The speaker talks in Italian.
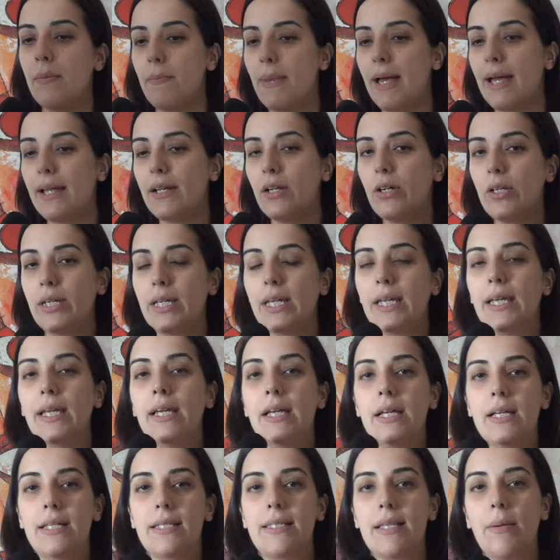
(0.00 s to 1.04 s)
Beh, noi
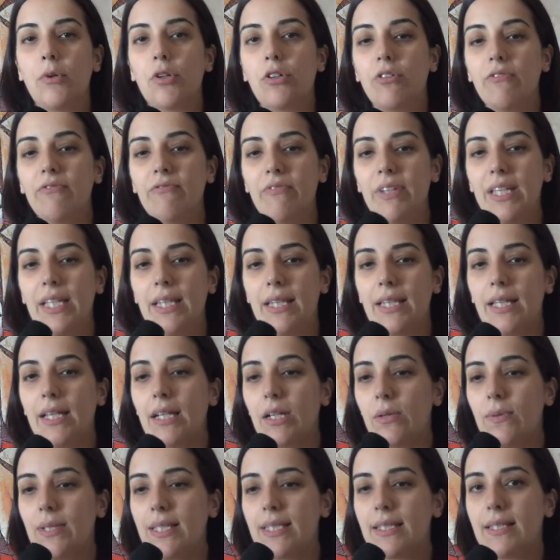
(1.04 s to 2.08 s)
siamo convinti che
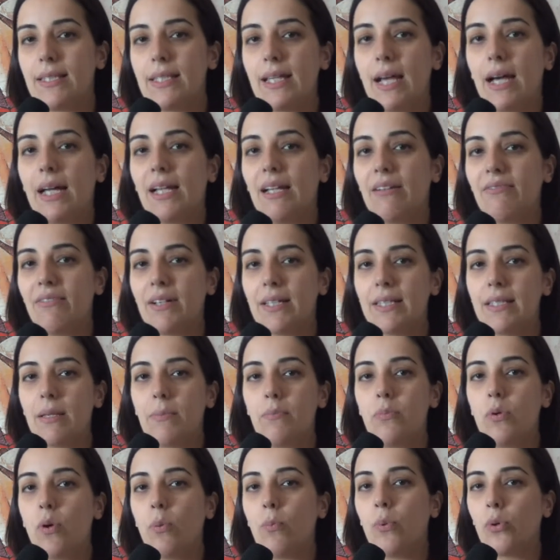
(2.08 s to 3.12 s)
questa sia la fase
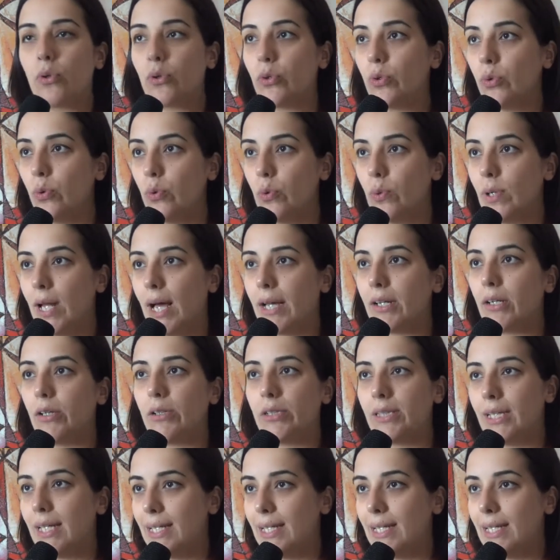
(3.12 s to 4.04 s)
più opportuna no,